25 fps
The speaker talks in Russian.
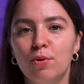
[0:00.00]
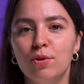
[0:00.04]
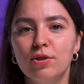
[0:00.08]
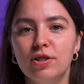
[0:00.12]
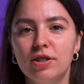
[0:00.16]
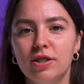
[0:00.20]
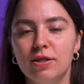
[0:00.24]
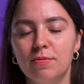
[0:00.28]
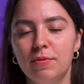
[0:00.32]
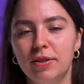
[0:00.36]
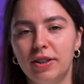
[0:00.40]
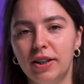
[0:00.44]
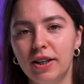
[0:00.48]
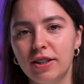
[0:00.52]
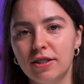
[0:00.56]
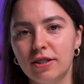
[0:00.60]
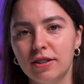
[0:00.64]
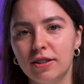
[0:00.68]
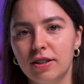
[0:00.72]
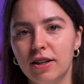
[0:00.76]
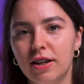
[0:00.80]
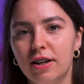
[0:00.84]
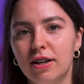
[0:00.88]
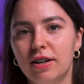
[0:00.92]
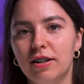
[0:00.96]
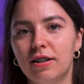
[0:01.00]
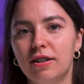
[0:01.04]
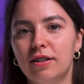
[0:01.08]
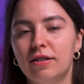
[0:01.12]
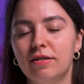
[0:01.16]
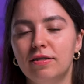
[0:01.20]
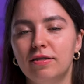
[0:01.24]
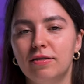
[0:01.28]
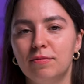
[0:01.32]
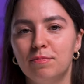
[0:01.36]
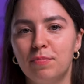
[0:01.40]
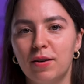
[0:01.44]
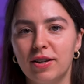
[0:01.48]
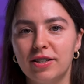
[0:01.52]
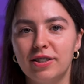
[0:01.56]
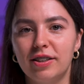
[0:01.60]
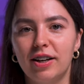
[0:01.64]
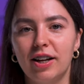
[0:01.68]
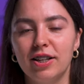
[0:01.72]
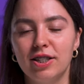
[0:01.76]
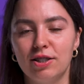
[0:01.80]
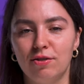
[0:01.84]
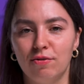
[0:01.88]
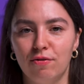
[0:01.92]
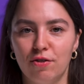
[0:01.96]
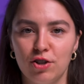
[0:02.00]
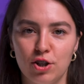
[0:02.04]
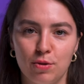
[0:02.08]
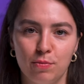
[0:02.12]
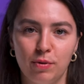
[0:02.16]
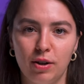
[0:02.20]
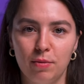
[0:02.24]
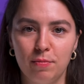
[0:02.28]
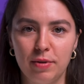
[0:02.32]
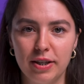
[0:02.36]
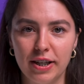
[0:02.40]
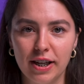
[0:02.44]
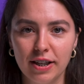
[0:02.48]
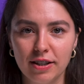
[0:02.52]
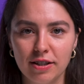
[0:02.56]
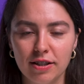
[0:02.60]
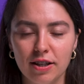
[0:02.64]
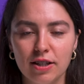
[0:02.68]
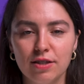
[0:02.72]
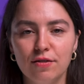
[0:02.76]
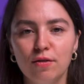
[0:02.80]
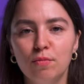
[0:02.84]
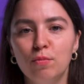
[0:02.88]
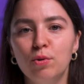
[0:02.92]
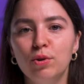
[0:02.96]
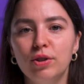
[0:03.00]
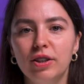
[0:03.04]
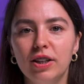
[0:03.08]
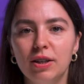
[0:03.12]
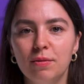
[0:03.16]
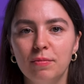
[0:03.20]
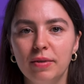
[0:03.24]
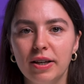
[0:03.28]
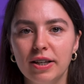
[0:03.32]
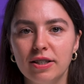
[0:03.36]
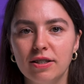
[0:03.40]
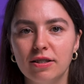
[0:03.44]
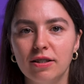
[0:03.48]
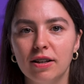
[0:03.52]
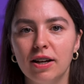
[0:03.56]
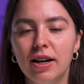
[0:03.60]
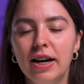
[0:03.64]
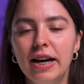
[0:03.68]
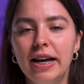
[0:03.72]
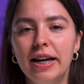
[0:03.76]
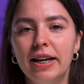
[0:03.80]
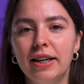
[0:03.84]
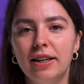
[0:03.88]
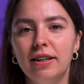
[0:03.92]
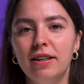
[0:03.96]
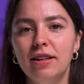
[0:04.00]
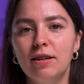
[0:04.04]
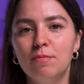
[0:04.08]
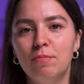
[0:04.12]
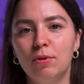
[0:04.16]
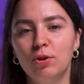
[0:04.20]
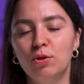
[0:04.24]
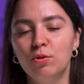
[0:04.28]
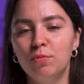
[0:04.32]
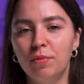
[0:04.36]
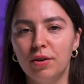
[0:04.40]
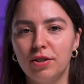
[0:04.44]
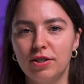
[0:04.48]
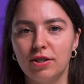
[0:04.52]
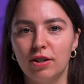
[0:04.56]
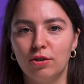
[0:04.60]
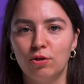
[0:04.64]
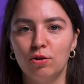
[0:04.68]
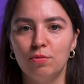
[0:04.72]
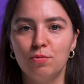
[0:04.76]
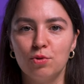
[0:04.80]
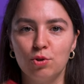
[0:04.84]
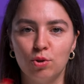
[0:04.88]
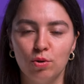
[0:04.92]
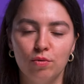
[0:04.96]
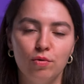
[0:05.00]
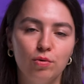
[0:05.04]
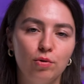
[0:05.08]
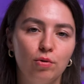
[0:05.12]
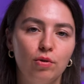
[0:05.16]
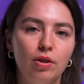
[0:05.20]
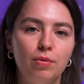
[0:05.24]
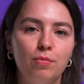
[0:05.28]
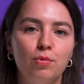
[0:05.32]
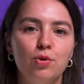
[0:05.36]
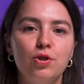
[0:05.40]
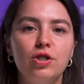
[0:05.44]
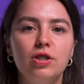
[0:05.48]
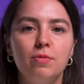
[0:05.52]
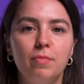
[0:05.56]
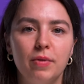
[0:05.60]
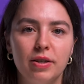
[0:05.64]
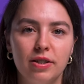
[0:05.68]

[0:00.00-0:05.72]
Просто смотрите на э, пространство в вашем кабинете, посмотрите на свободное место и подумайте о том, что вы туда можете